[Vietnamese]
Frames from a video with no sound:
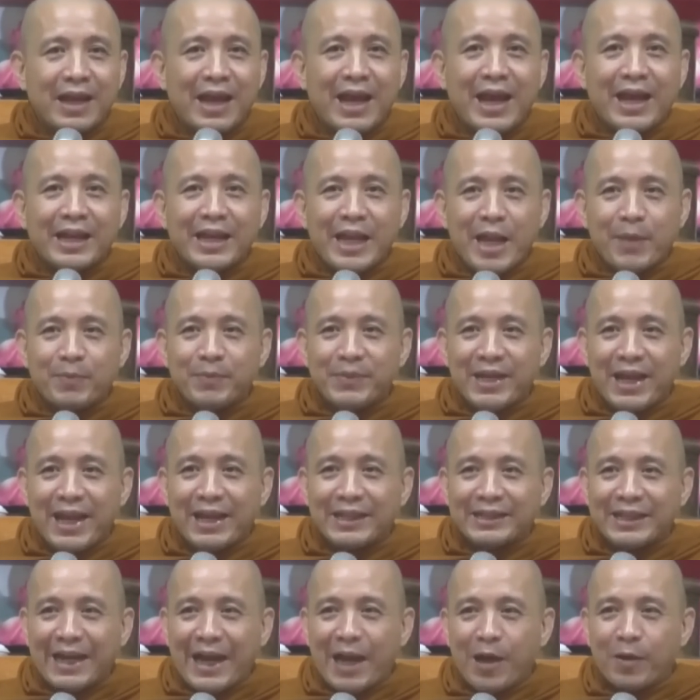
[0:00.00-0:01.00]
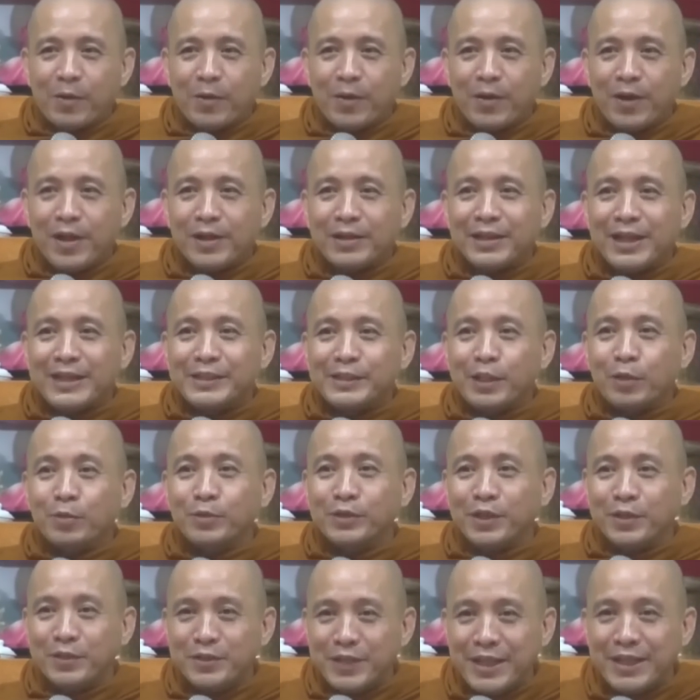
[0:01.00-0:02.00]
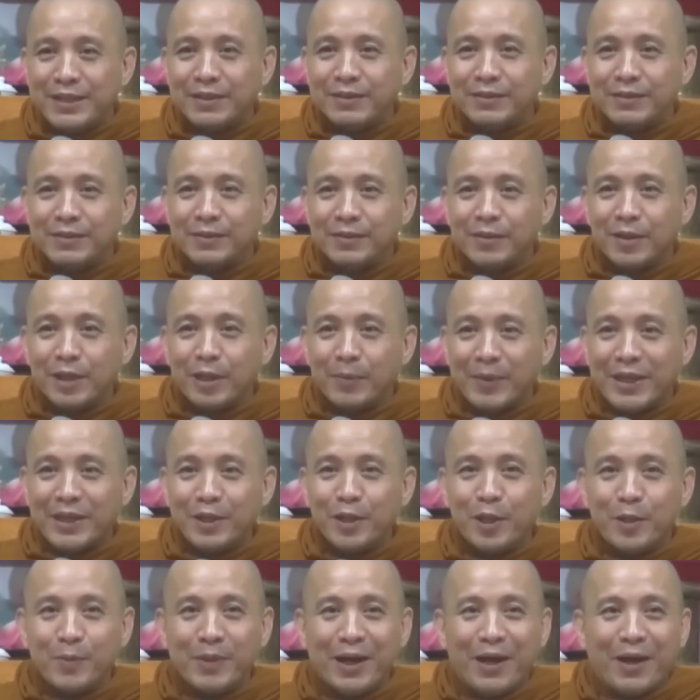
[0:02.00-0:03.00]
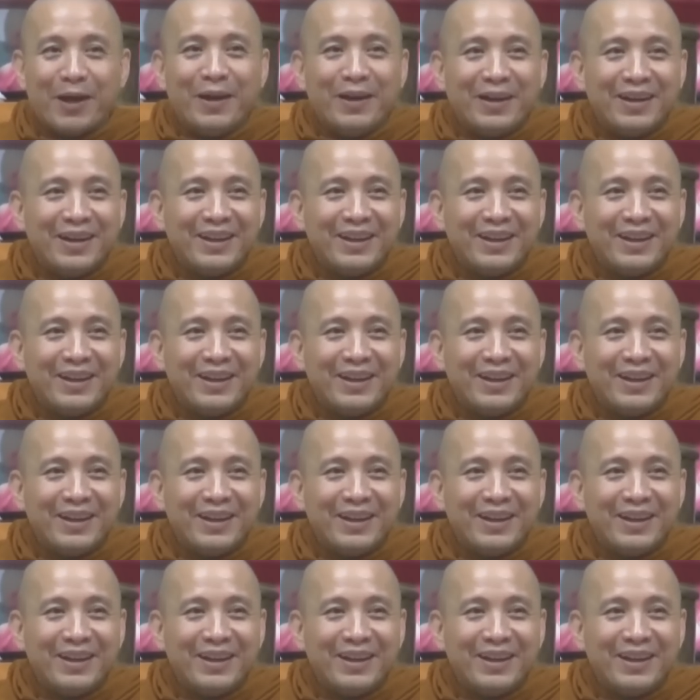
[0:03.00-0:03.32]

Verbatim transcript: thà đẹp giả tạo còn hơn để xấu tự nhiên đó là mấy người mà